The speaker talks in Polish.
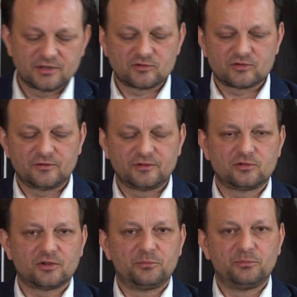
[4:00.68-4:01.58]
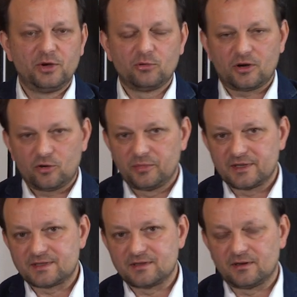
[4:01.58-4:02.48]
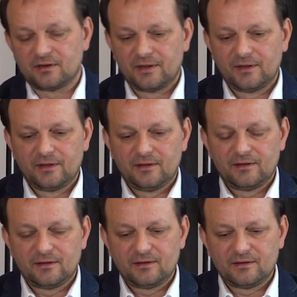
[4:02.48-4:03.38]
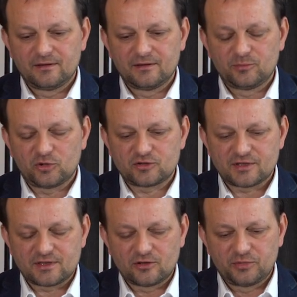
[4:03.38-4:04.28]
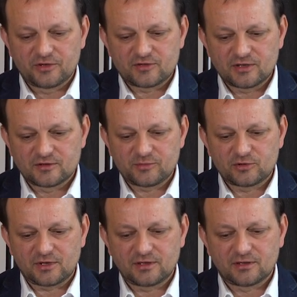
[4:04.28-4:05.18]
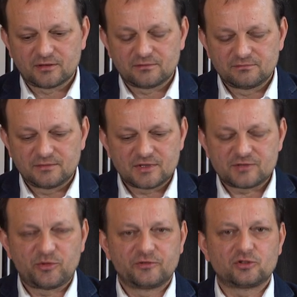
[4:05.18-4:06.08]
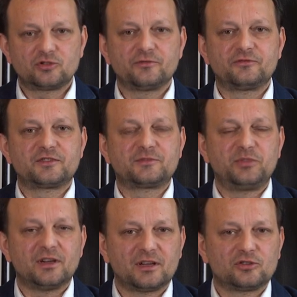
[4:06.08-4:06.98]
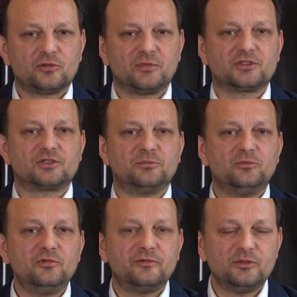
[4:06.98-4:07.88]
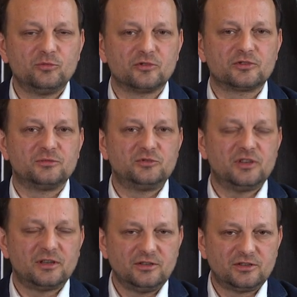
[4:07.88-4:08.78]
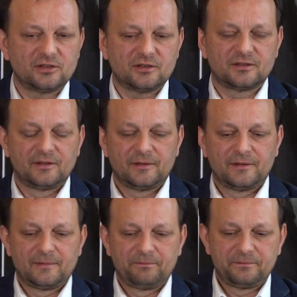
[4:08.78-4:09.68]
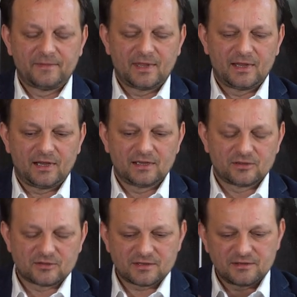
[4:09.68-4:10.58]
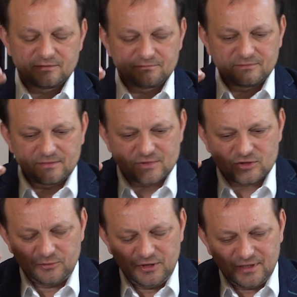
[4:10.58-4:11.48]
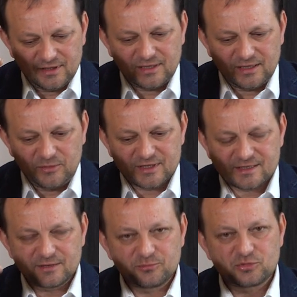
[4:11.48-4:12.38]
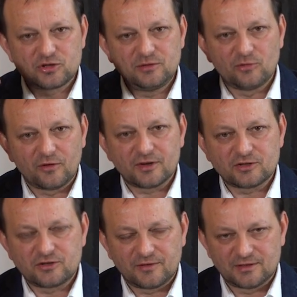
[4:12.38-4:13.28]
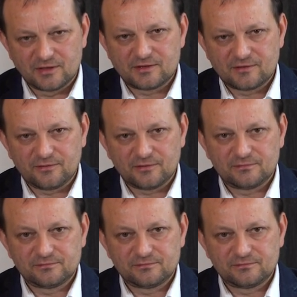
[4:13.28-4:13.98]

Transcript: Jezusowi, która była obecna e, podczas tego pierwszego spotkania, z pewnością wspiera Tomasza, mówi mu o tym, dzieli się, ale drodzy, czym innym jest przyjmować świadectwo,